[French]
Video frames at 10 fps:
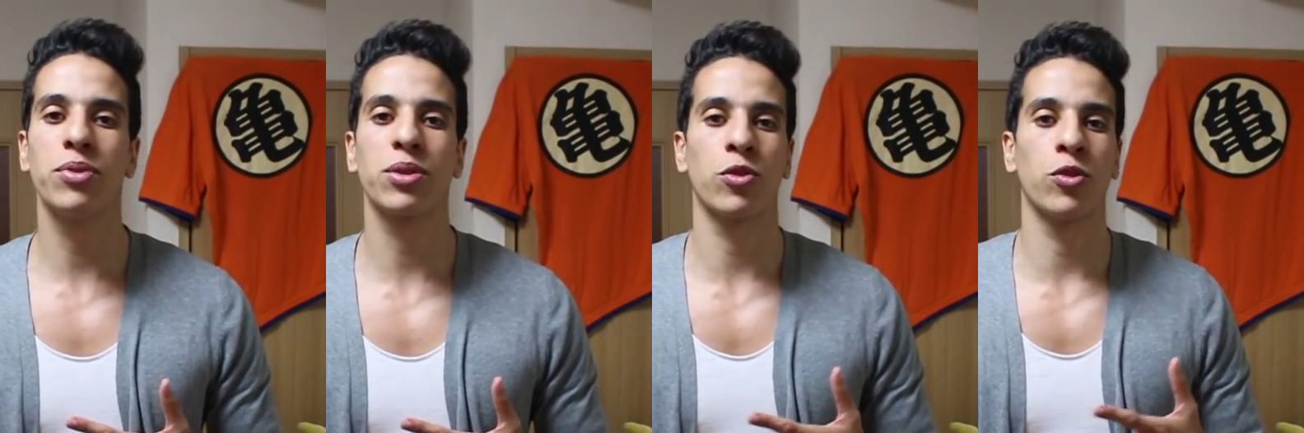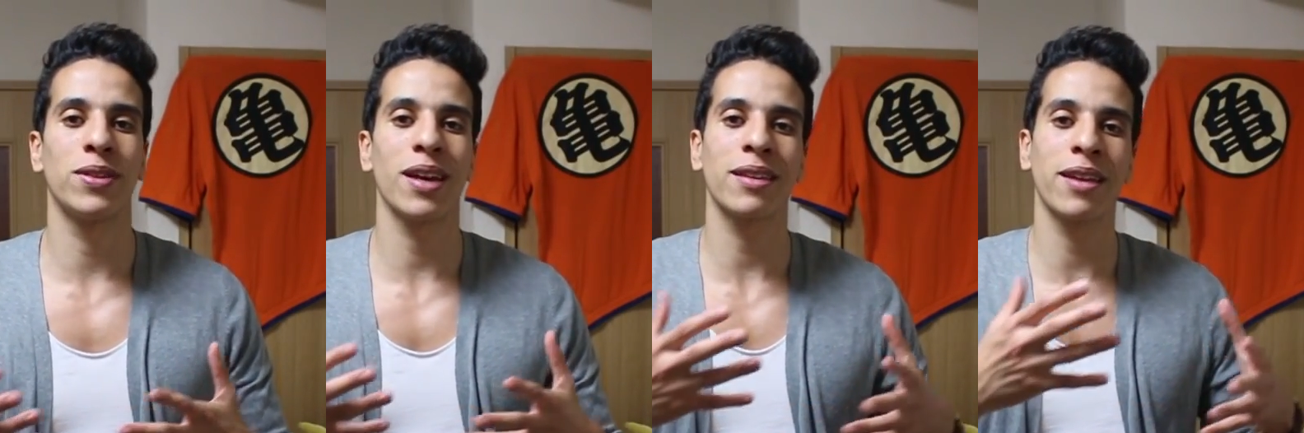puisque
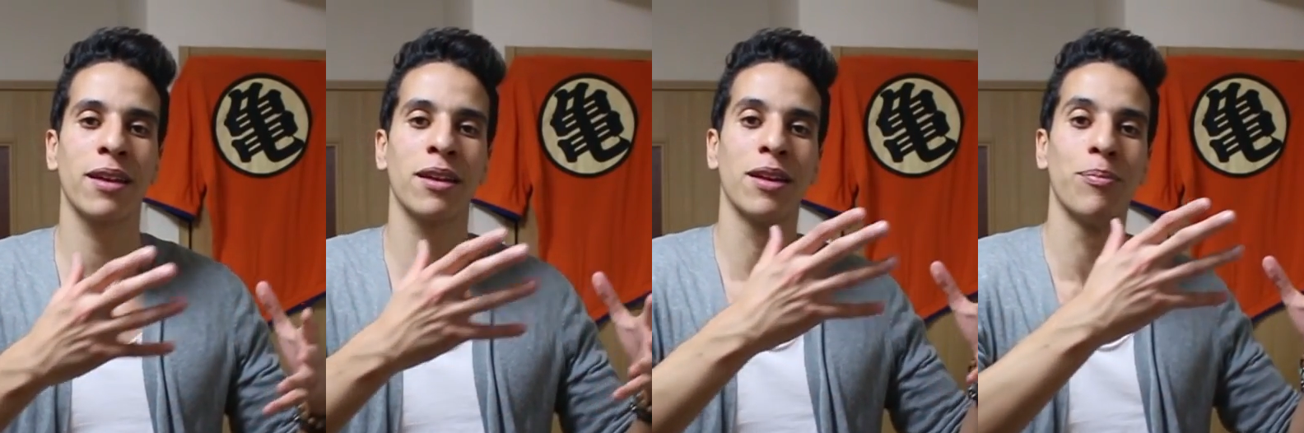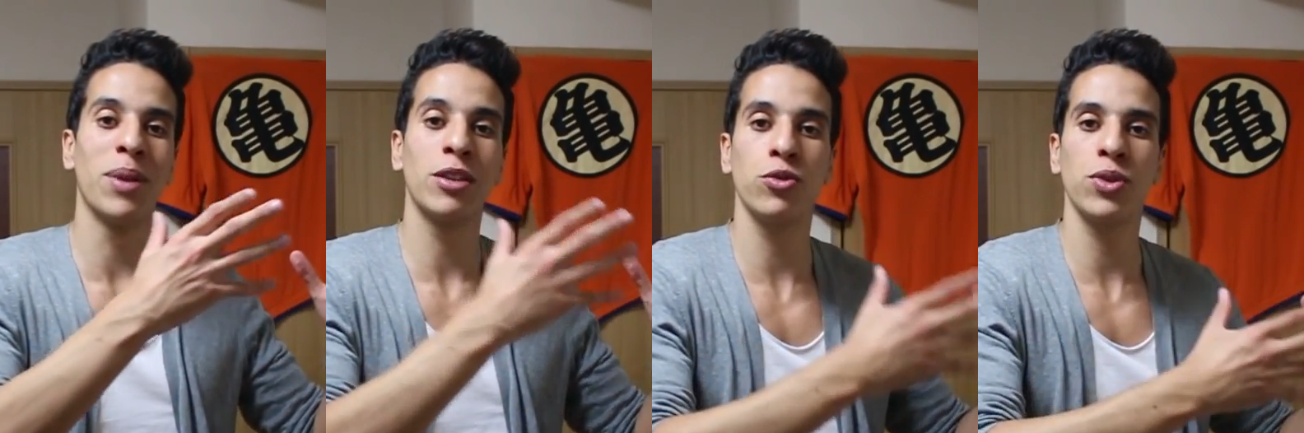certains
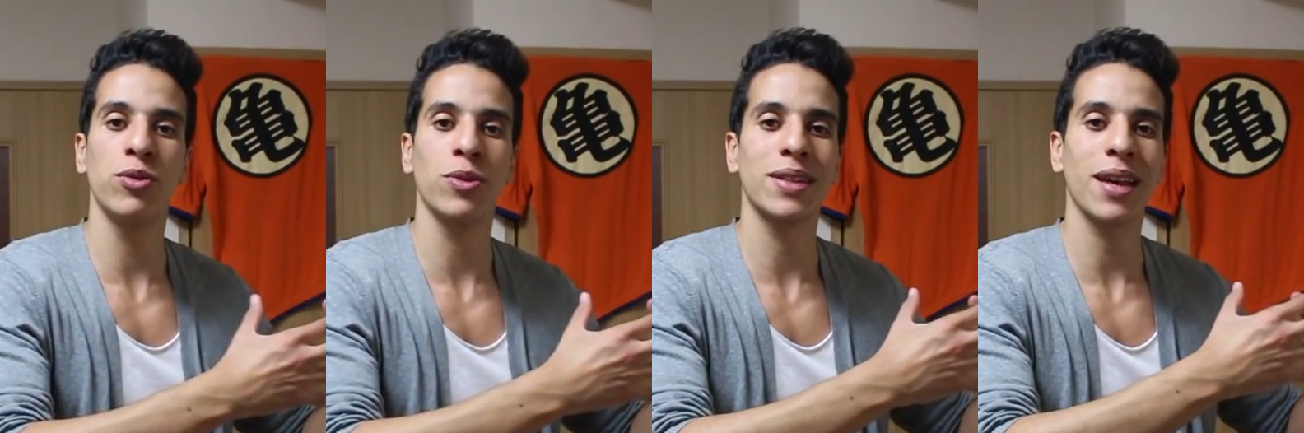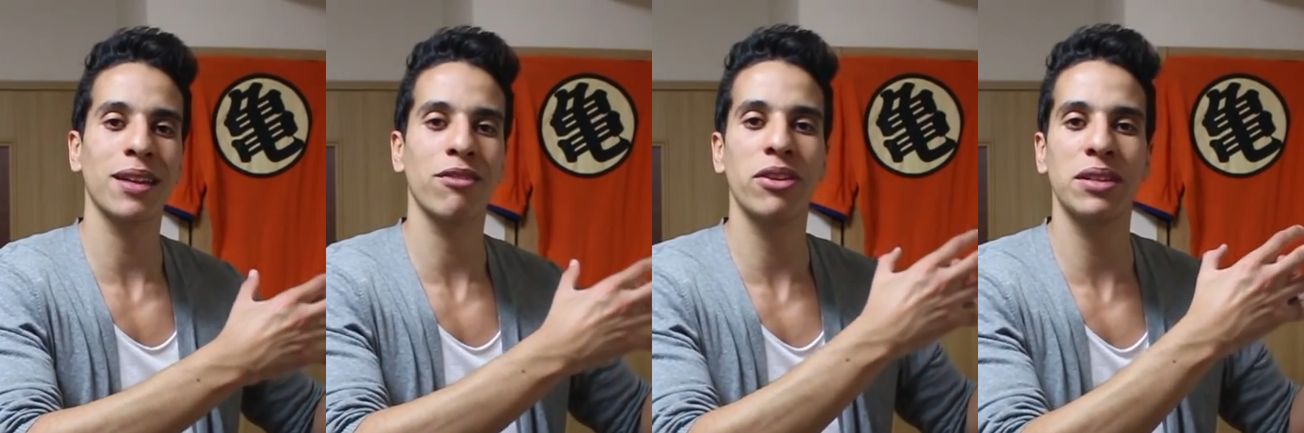Matsuri, donc
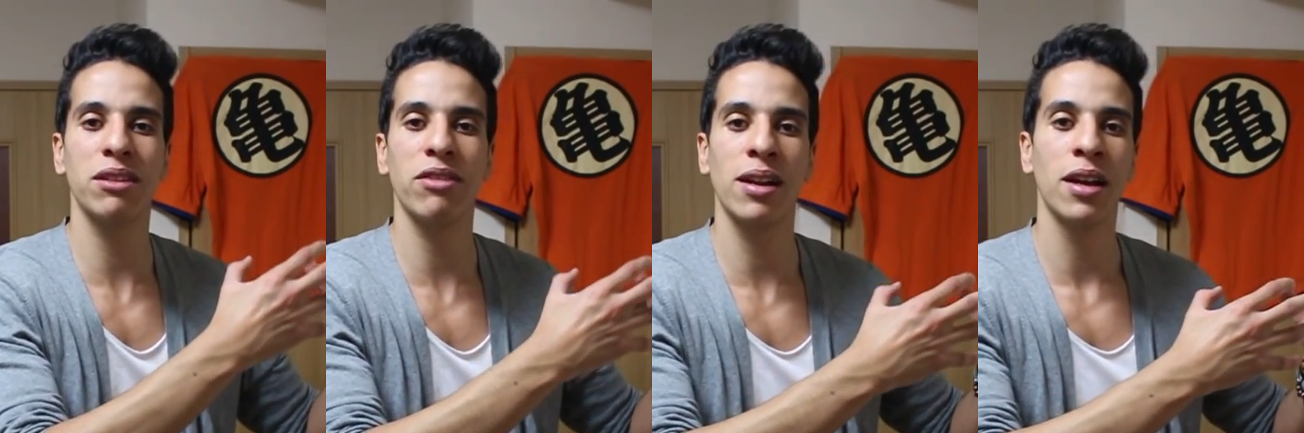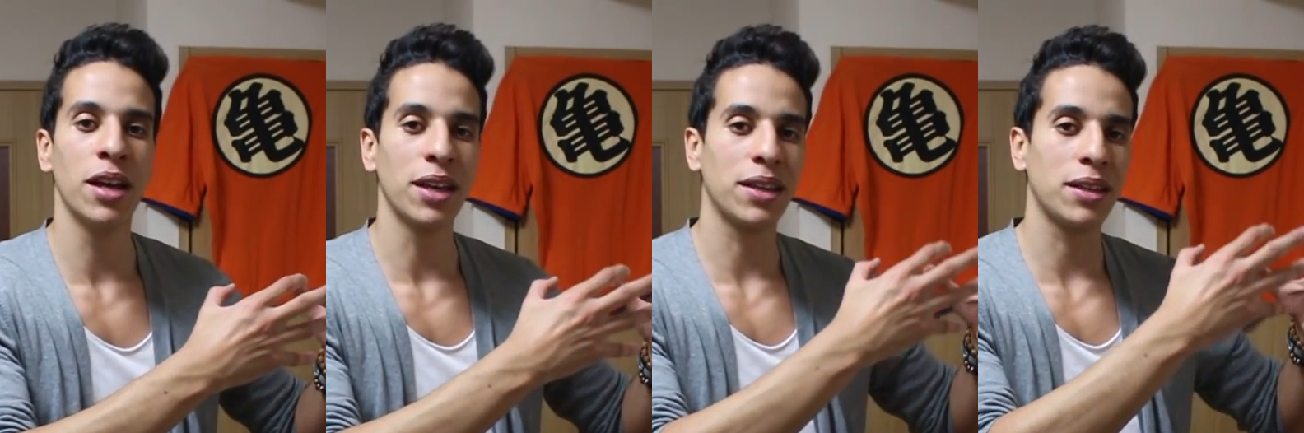certains festivals
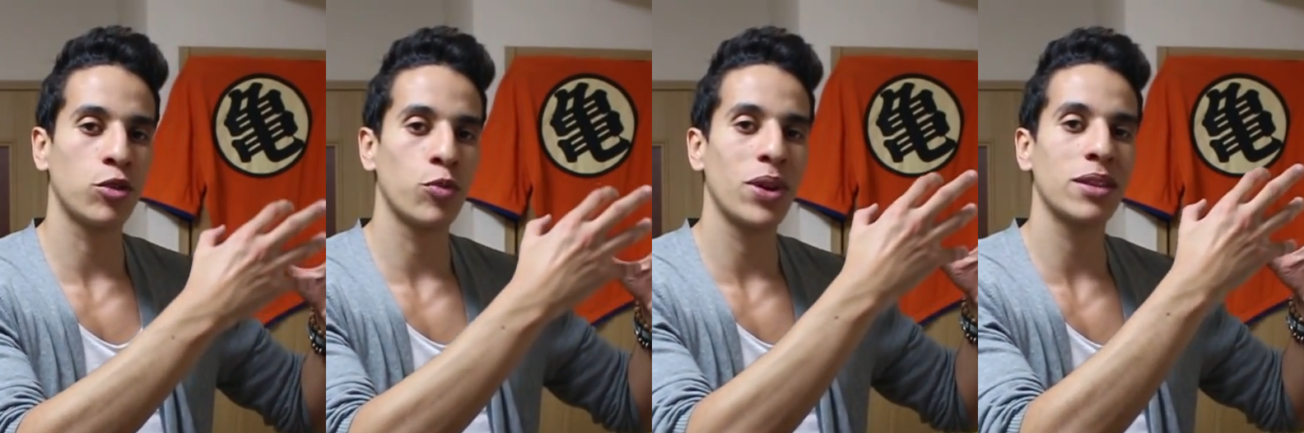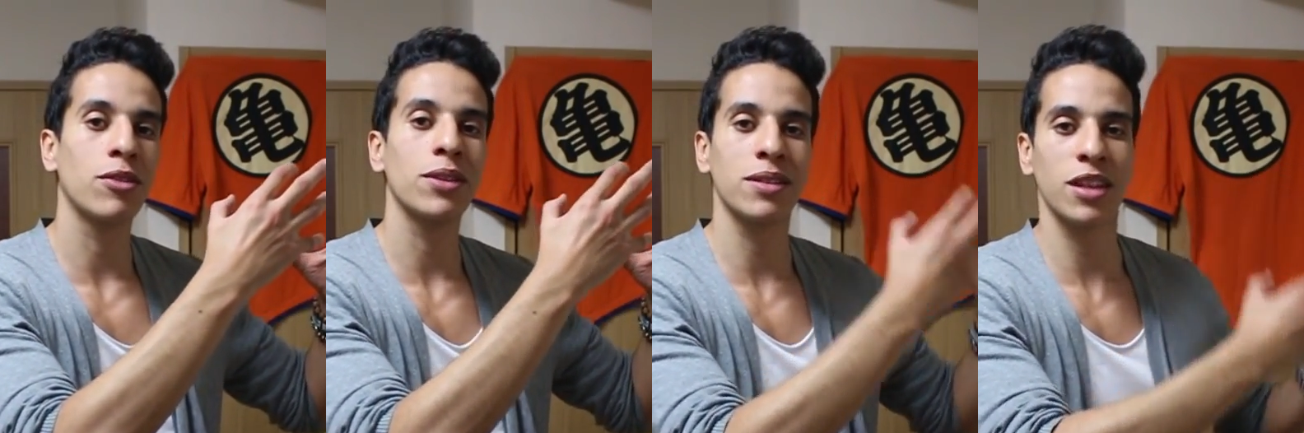qui se passent
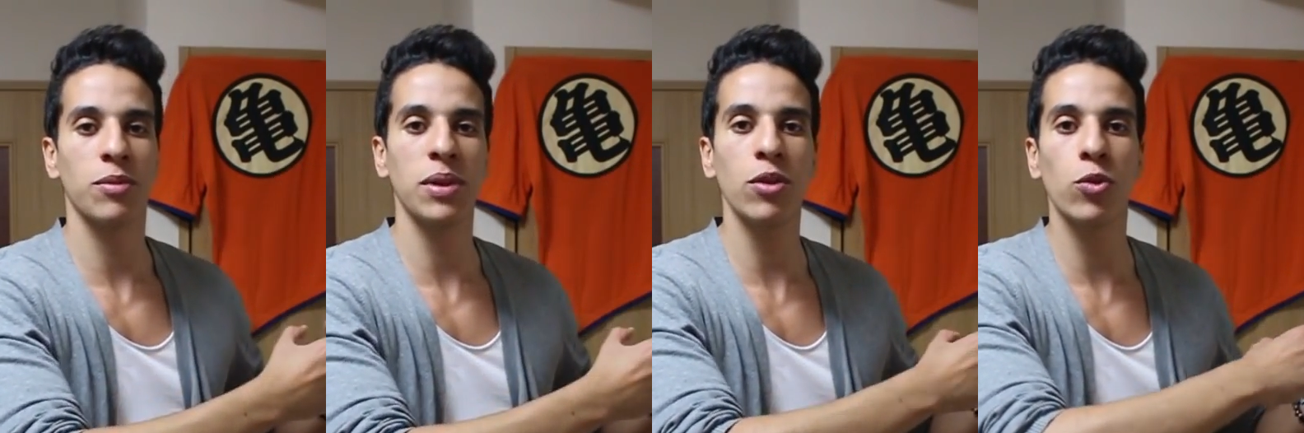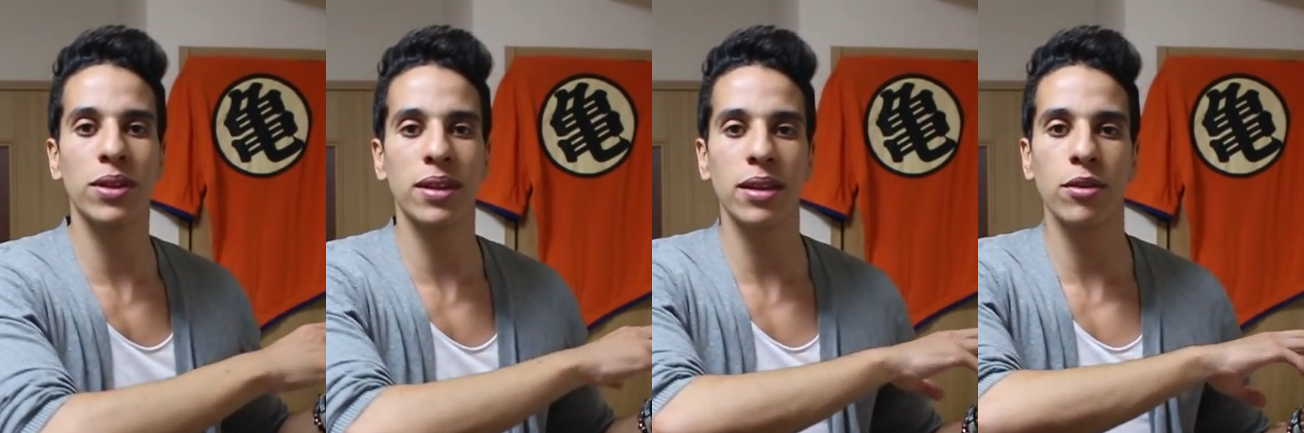dans des animés, ont
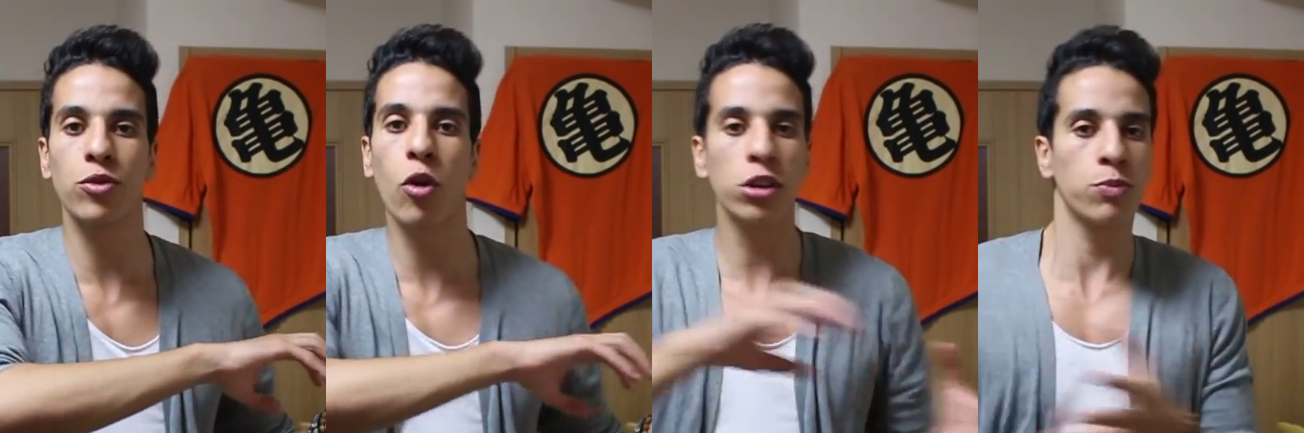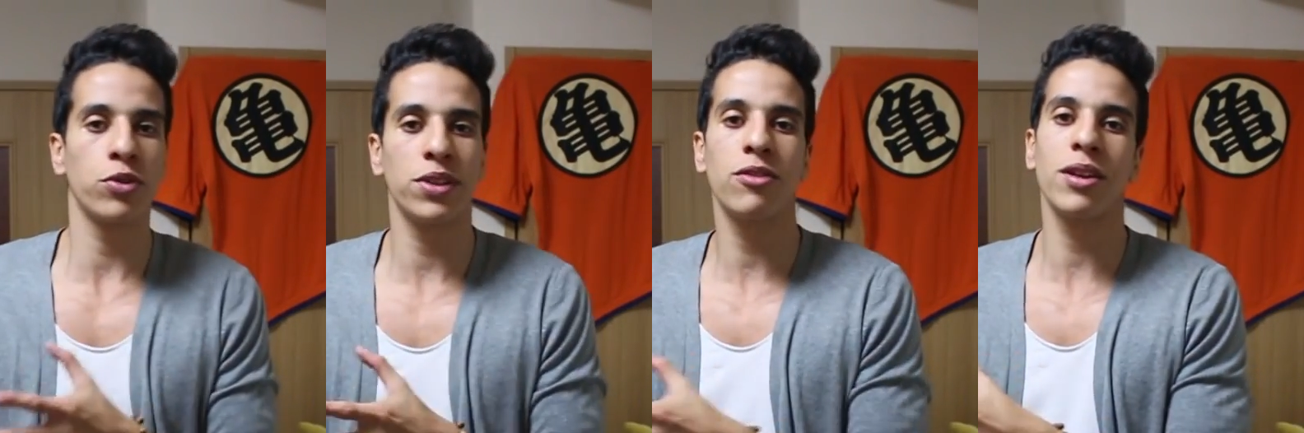été
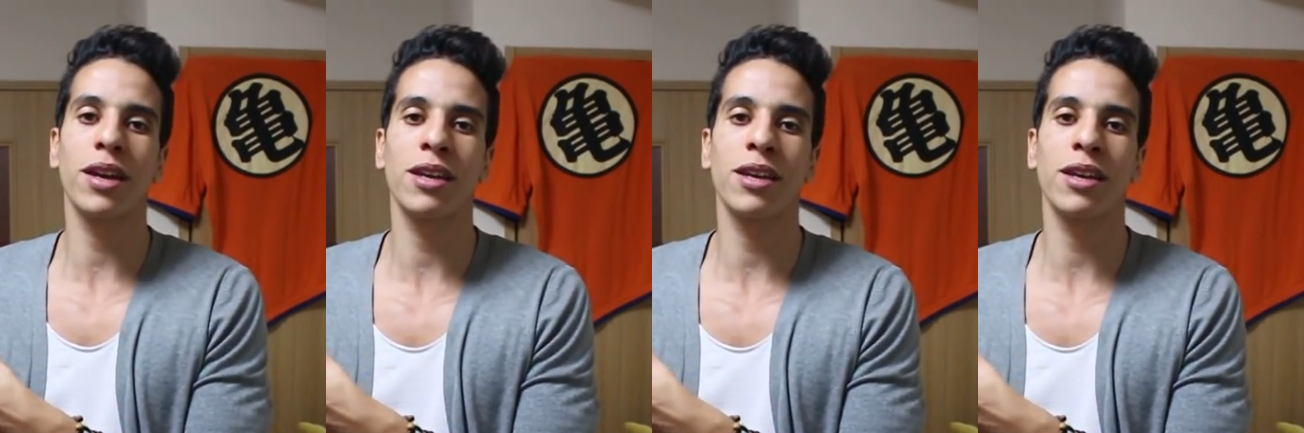transposés dans la